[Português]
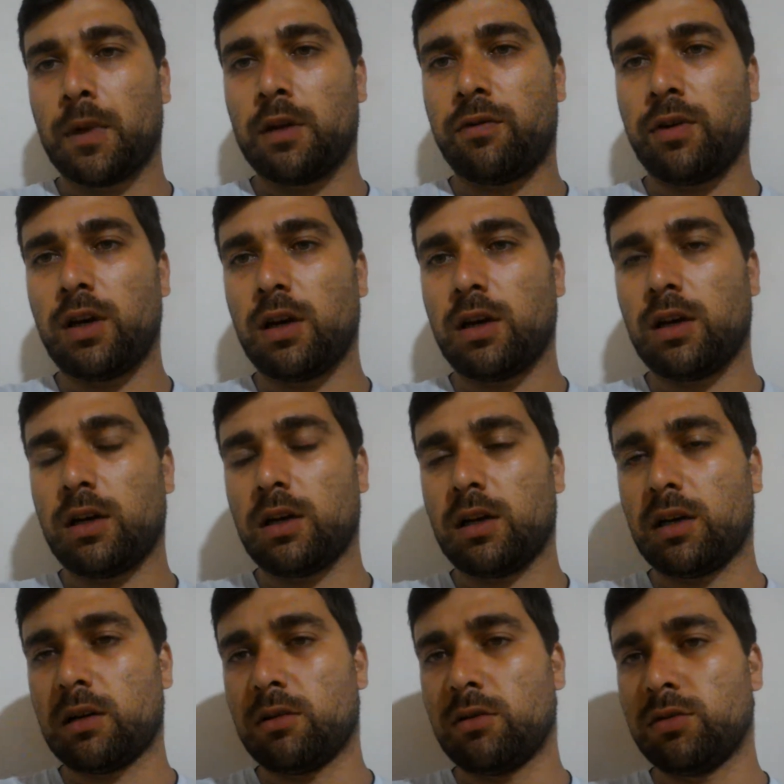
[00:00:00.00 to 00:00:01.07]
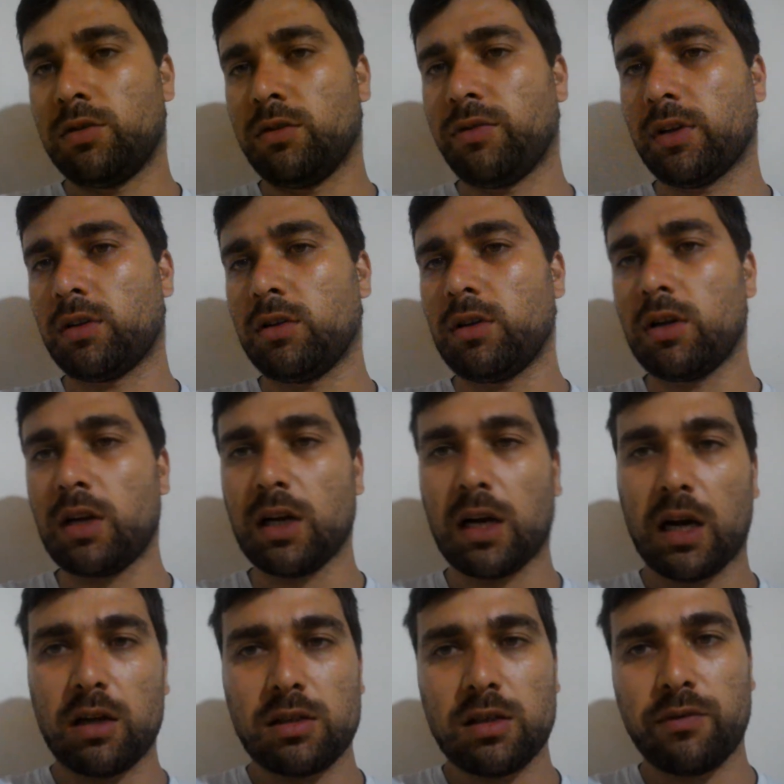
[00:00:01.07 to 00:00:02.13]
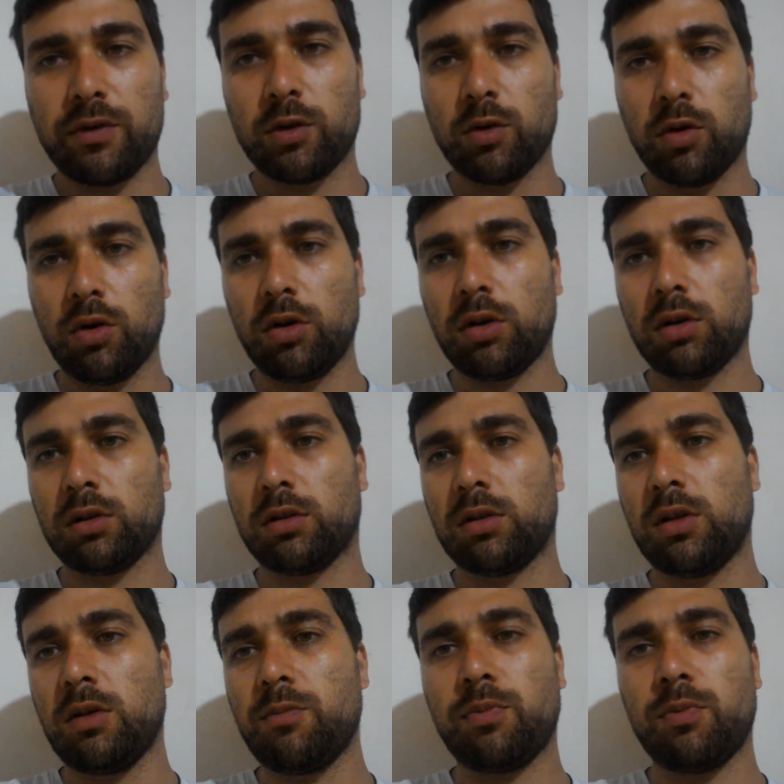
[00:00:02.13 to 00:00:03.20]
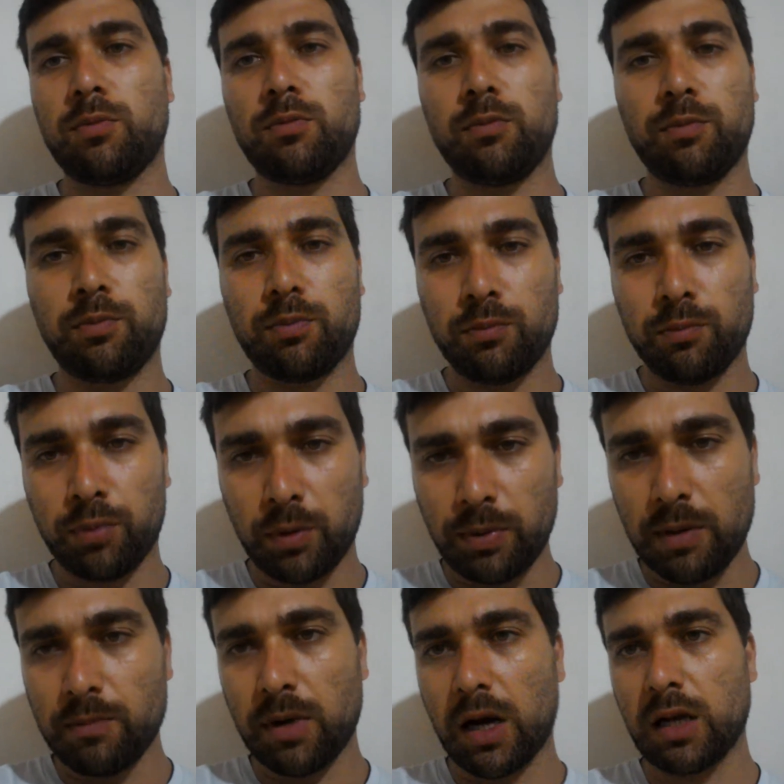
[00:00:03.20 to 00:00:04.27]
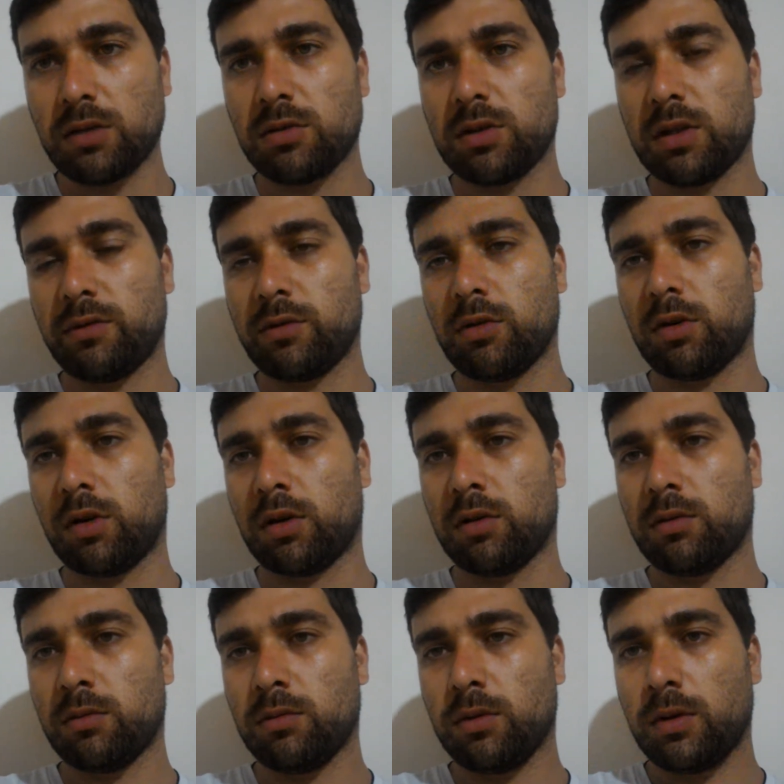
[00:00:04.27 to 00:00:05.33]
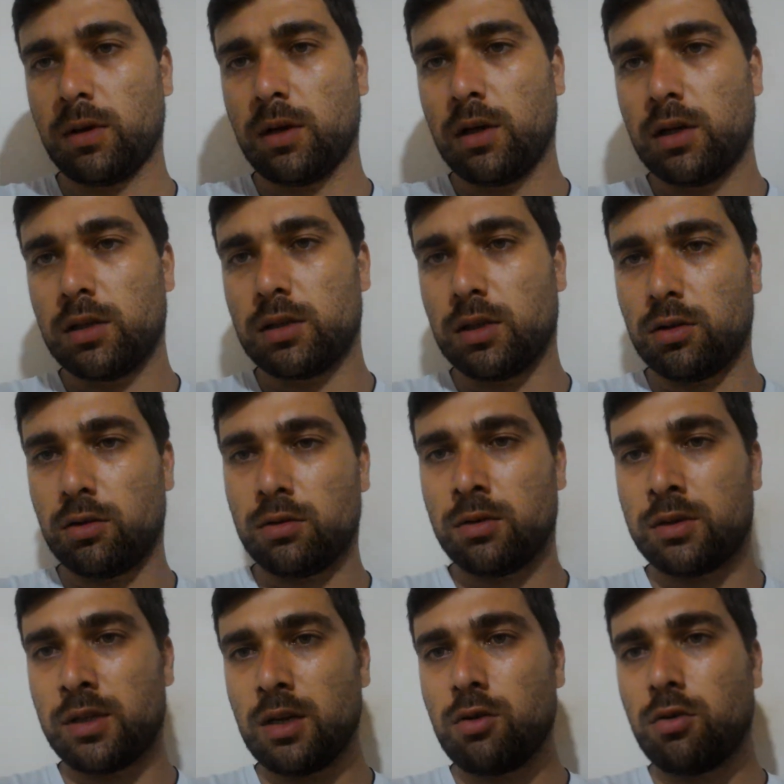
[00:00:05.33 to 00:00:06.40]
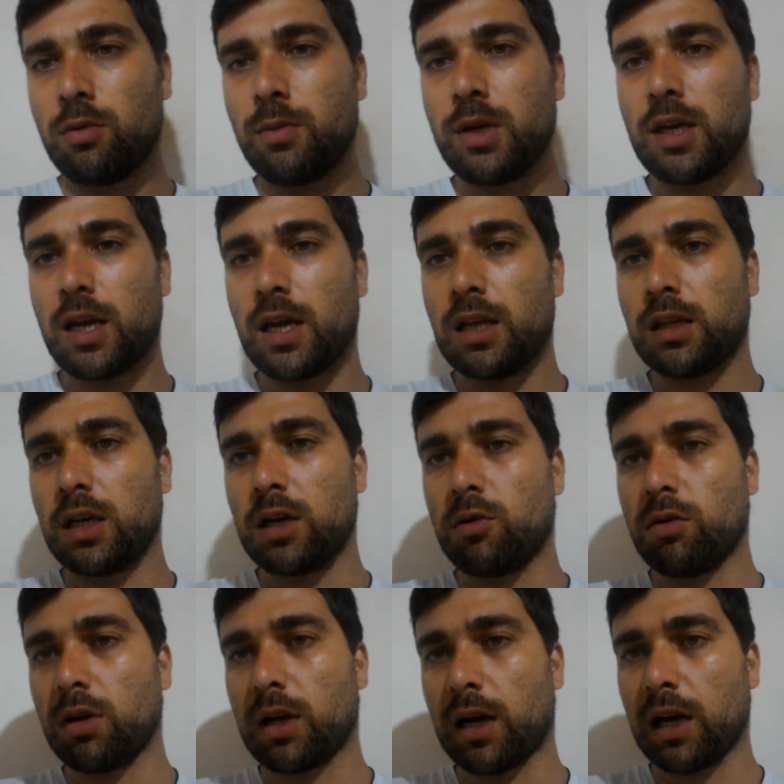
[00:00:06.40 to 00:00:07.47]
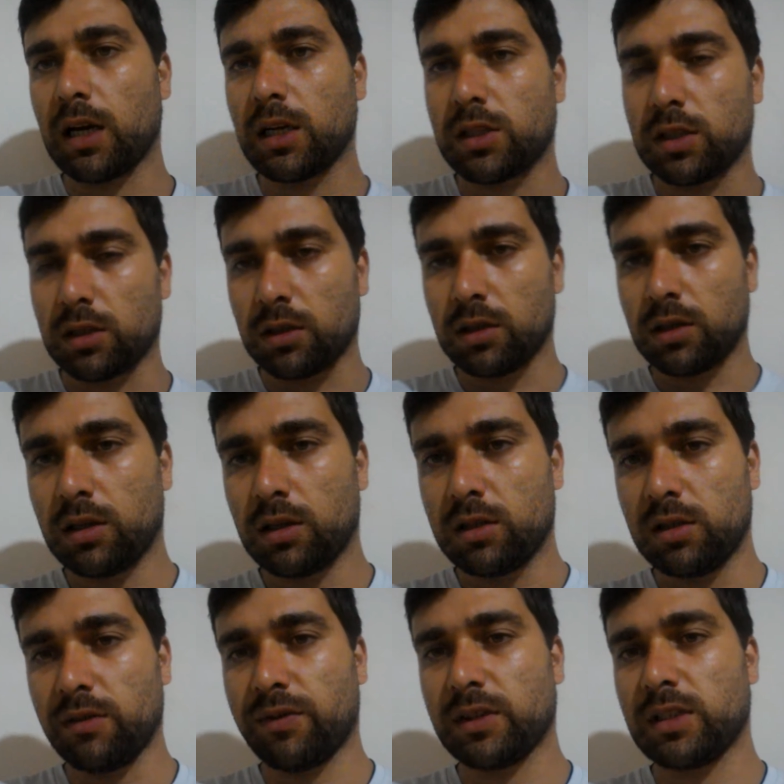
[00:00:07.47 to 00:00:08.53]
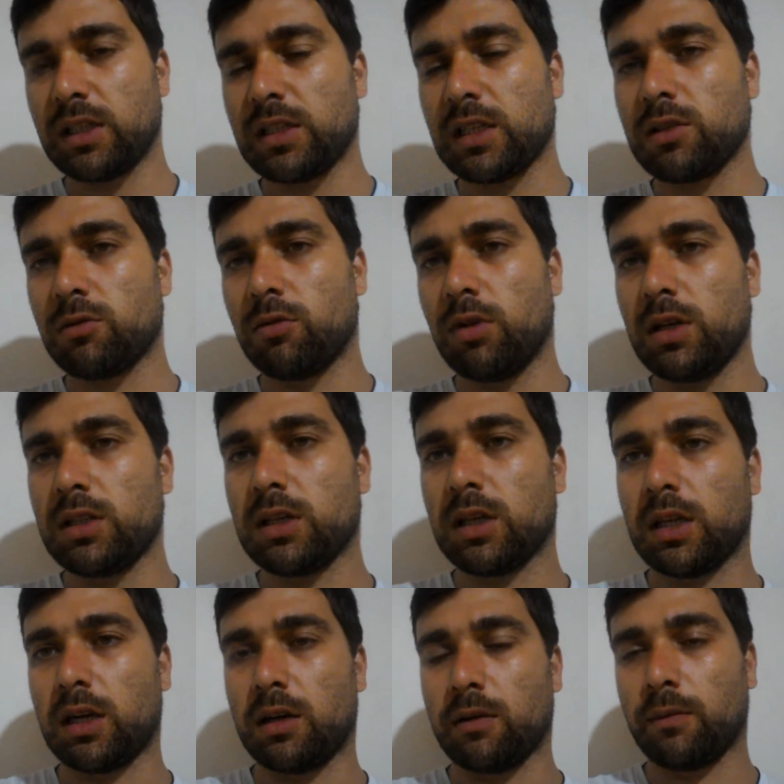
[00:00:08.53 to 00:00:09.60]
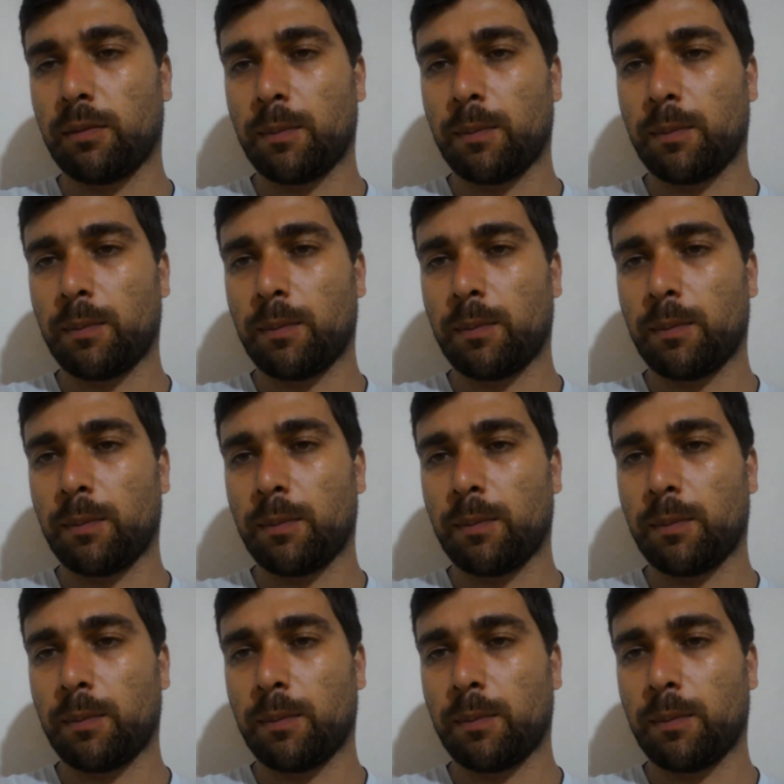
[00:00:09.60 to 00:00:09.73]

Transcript: Fica, o jogo fica toda hora caindo no servidor, tudo um, um problemaço no servidor. Não sei como é que é aí tem coragem de fazer essas coisas, galera.